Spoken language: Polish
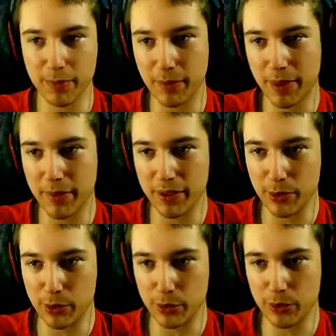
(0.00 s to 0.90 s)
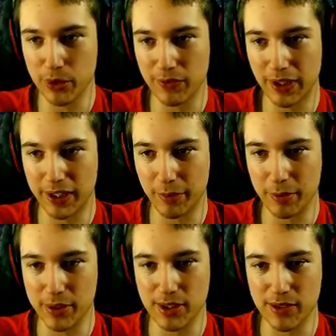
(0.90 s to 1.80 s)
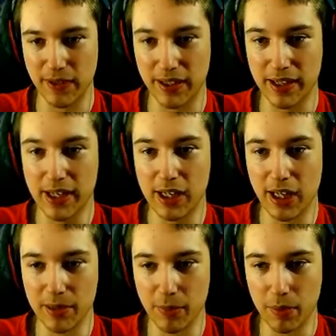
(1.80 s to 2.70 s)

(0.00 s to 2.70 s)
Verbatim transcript: mamy już dużo flar, mamy 10 flar, a nie mamy